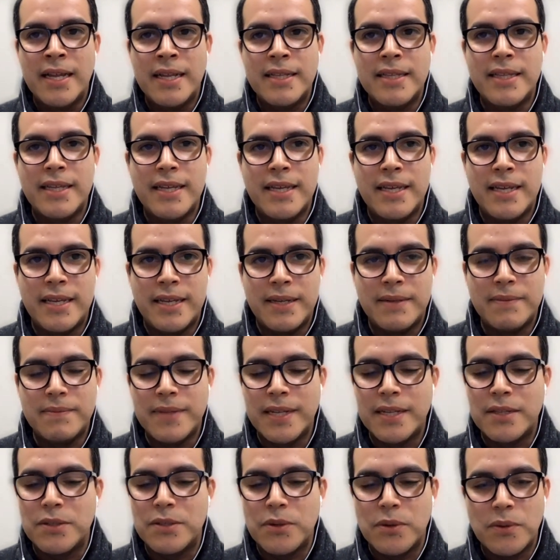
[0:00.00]
de,
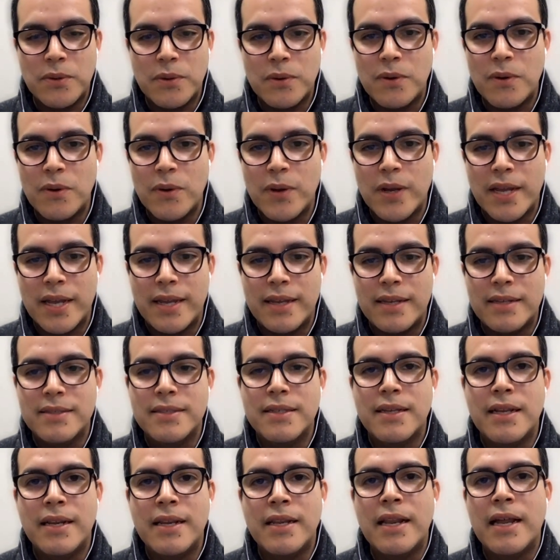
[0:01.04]
de todo lo que
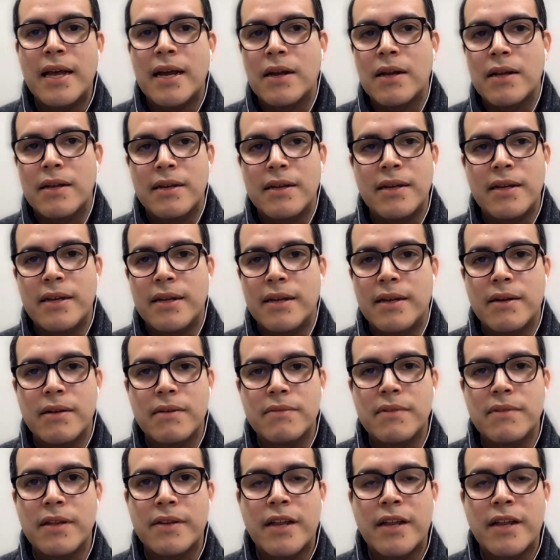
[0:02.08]
es la eh,